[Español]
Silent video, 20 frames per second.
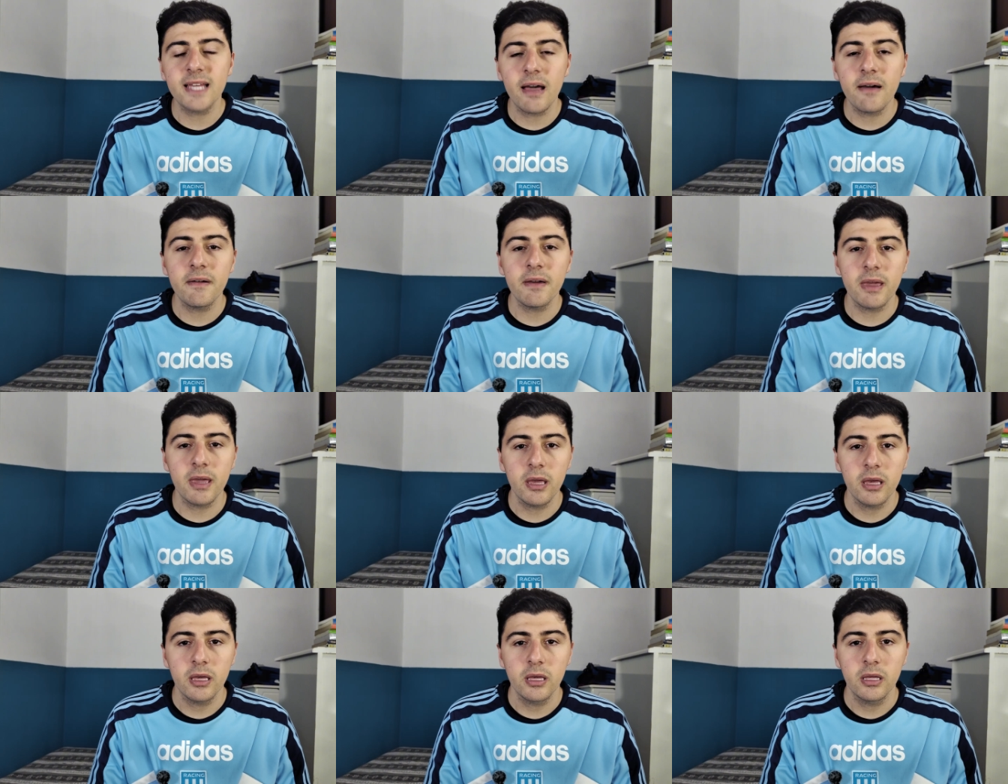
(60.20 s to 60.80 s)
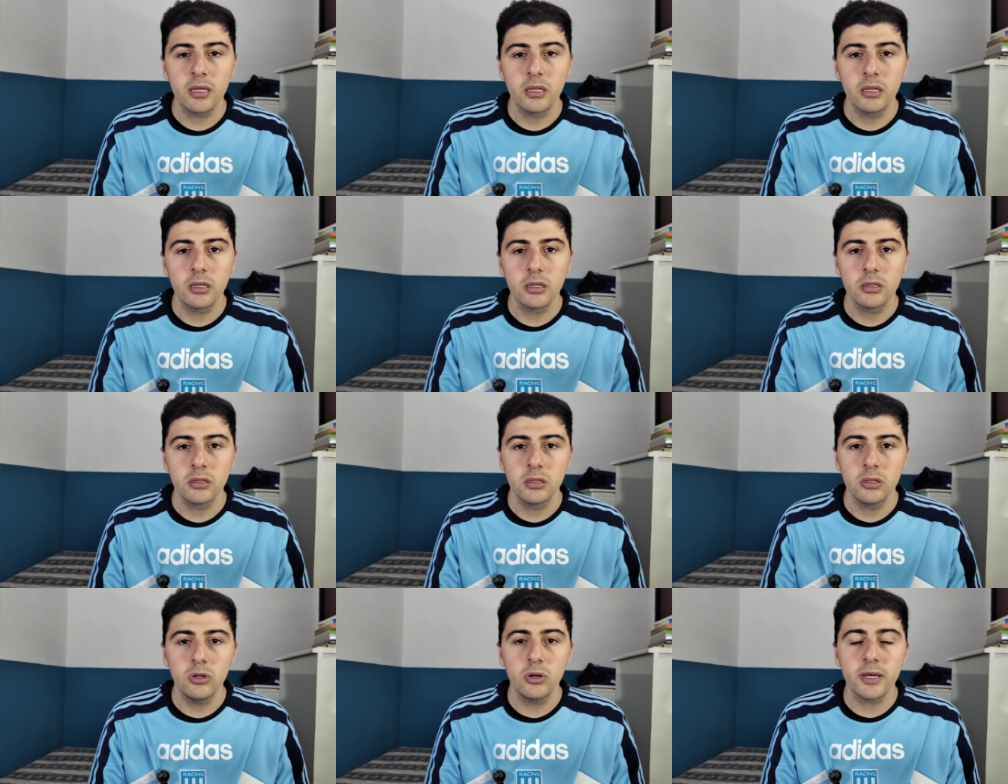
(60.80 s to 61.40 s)
sabe
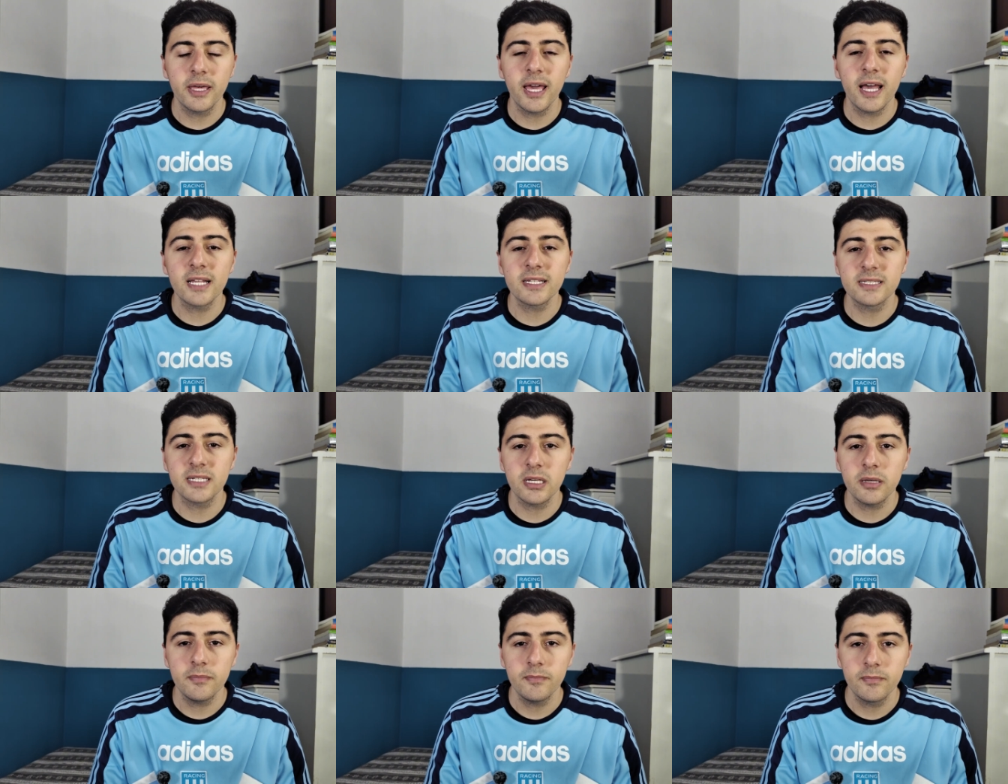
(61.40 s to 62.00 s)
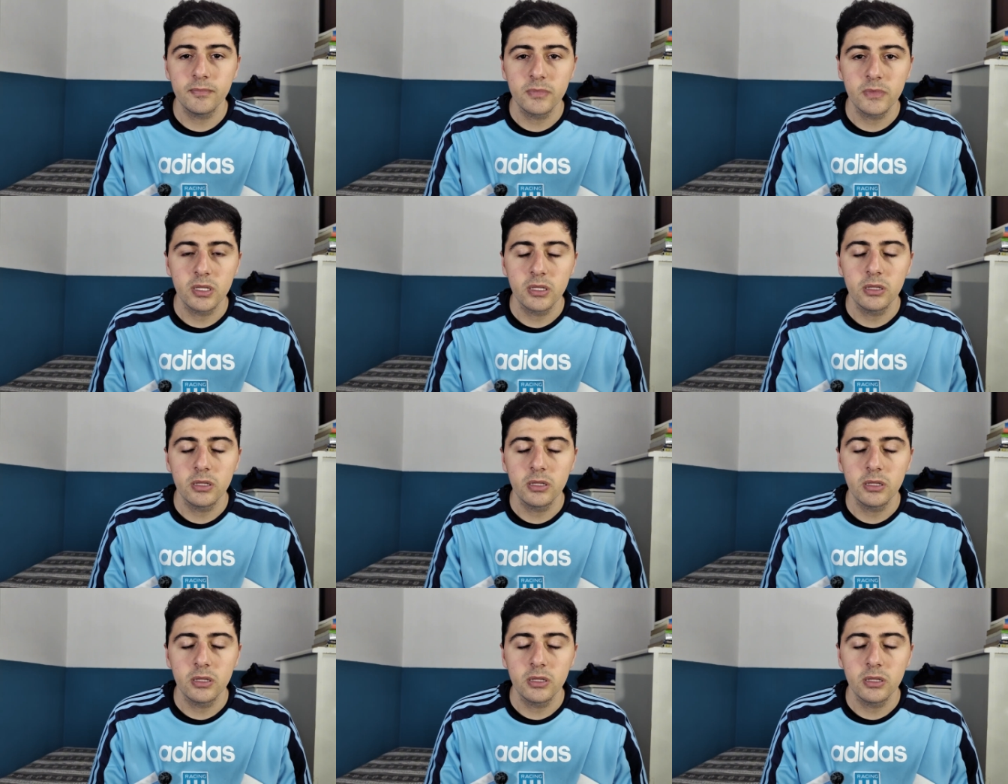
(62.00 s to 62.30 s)
lo que hace